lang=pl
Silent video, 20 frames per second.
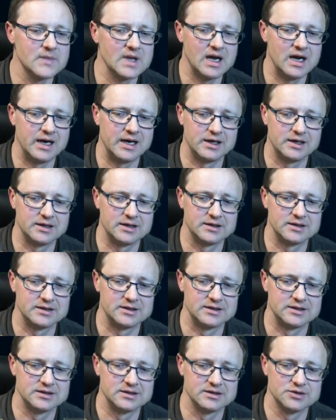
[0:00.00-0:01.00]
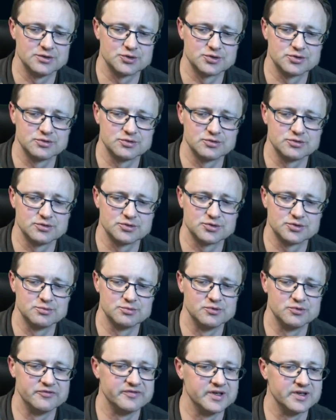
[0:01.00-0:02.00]
A już, już
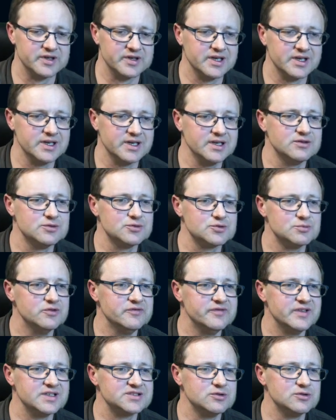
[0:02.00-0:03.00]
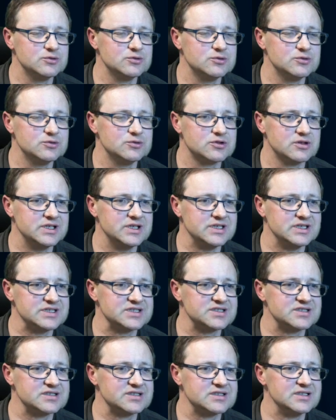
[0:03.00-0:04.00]
mówię, już mówię, co jutro
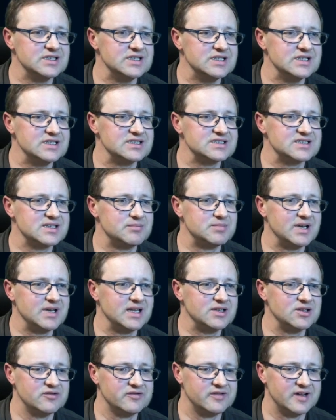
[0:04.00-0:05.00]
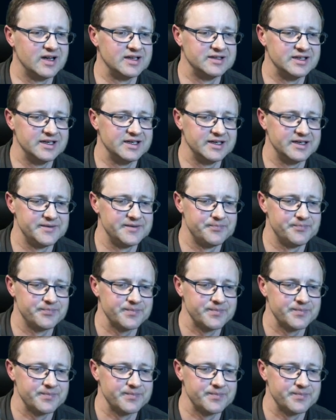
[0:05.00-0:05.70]
jest zaplanowane.